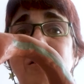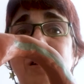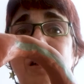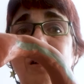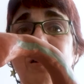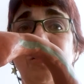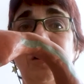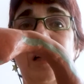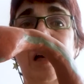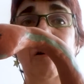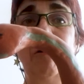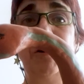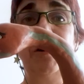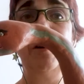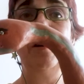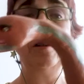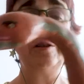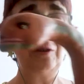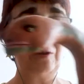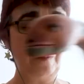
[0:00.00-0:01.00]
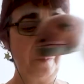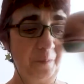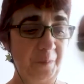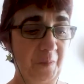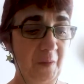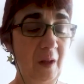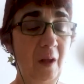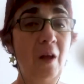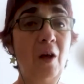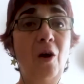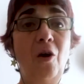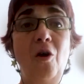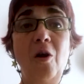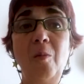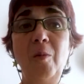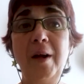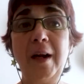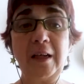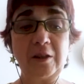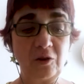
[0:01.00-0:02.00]
los dinosaurios,
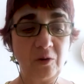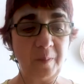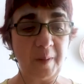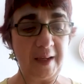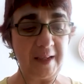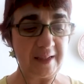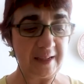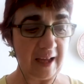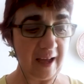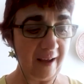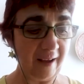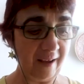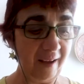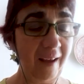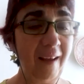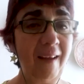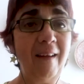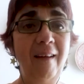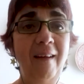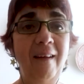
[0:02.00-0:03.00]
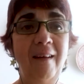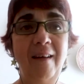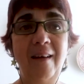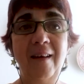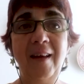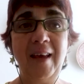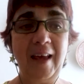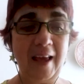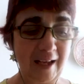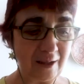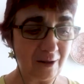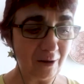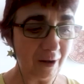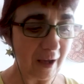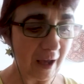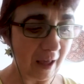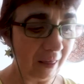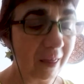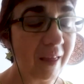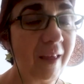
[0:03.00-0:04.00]
cómo era su paisaje, qué es lo
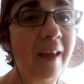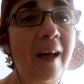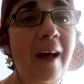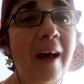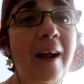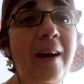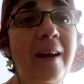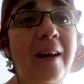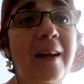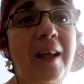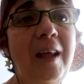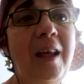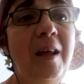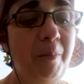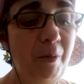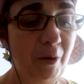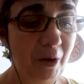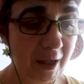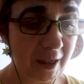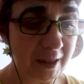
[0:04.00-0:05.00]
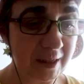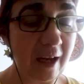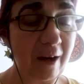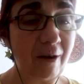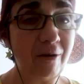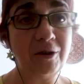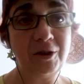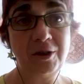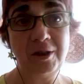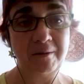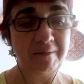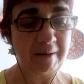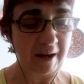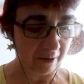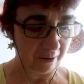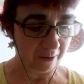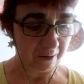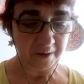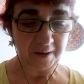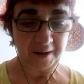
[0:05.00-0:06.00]
que hacían y por qué se han
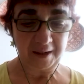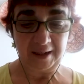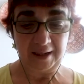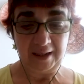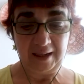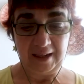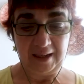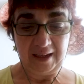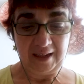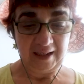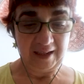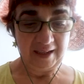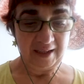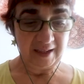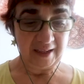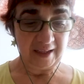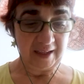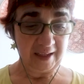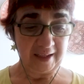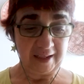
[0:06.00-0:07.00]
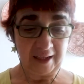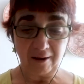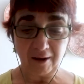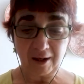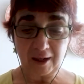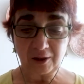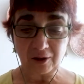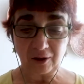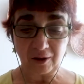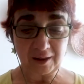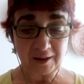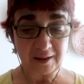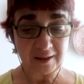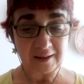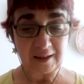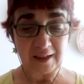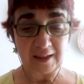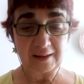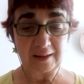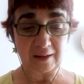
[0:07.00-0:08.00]
conservado. Eh, creo que eso
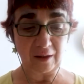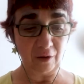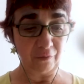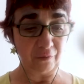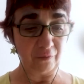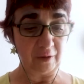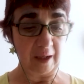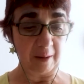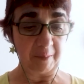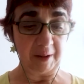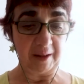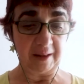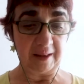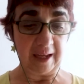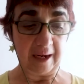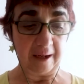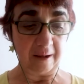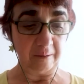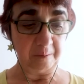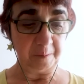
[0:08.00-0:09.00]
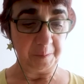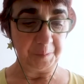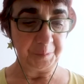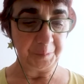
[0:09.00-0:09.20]
es, lo fundamental.